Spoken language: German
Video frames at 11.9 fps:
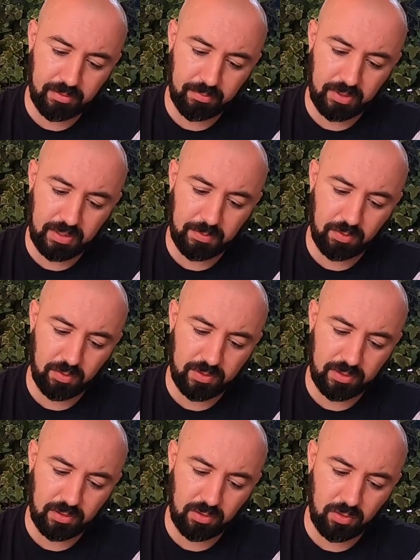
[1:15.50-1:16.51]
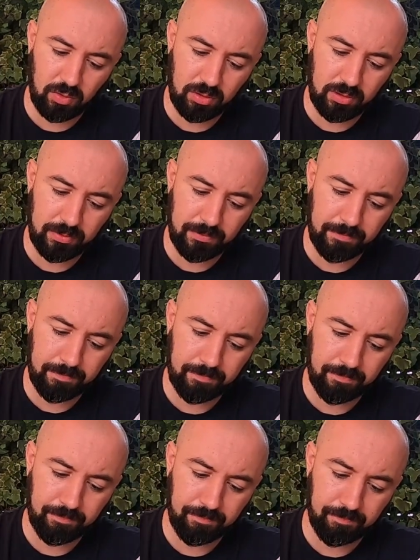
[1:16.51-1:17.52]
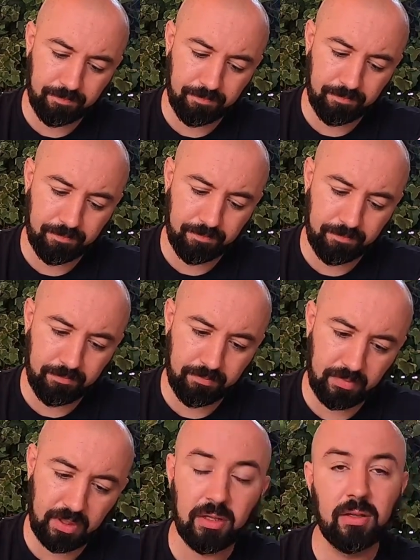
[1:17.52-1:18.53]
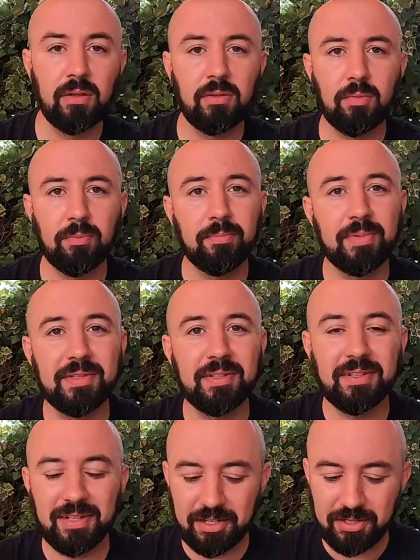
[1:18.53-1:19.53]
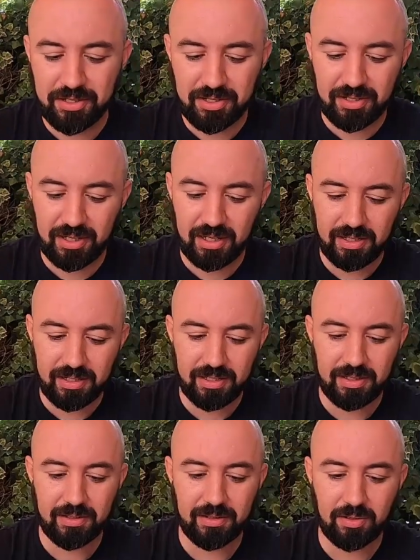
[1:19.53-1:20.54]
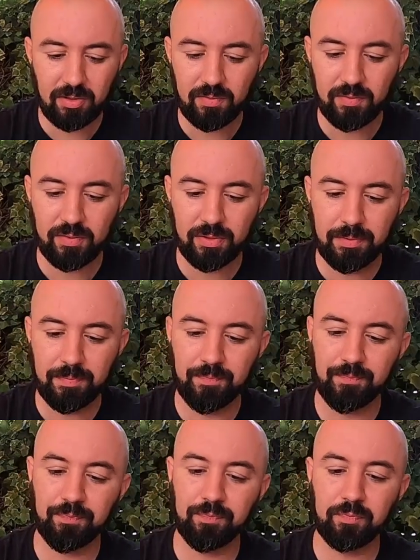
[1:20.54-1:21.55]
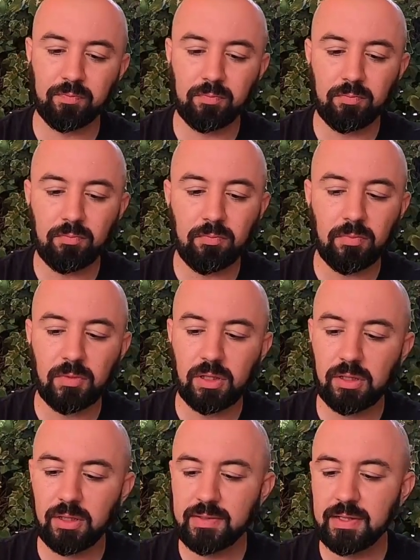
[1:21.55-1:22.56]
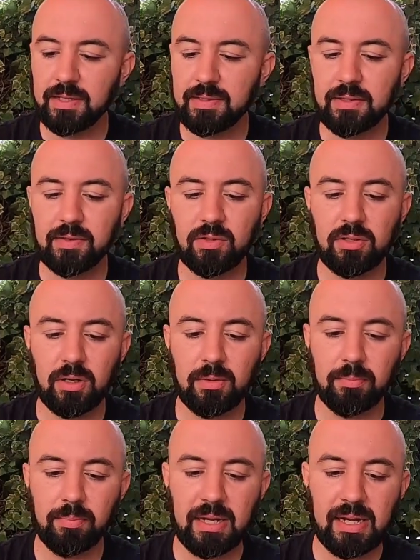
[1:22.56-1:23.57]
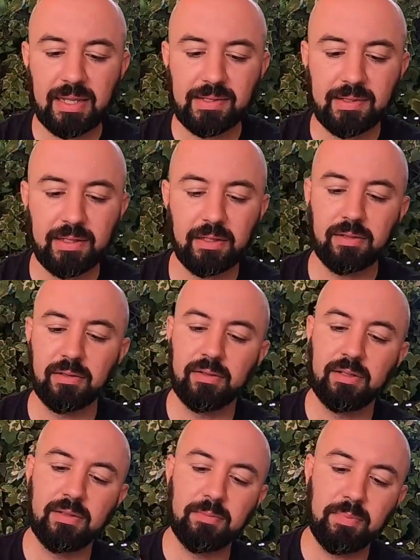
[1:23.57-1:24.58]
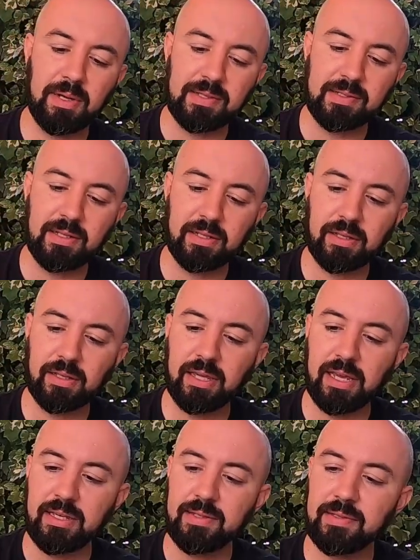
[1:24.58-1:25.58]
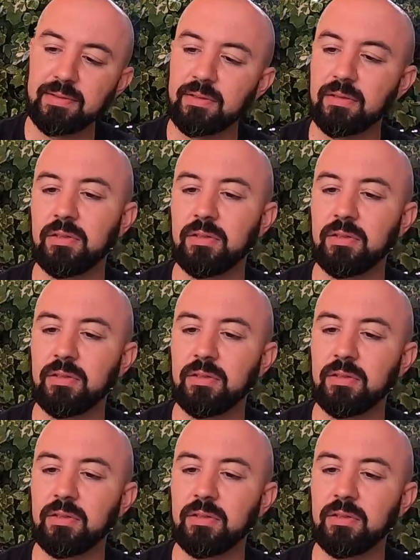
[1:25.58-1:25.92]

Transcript: Ich muss jetzt mal kurz gucken. Mhm, so mhm. ein bisschen die technischen Daten hinten drauf. Ne? Also er ist in so einer Plastik, in einem Plastikcase. case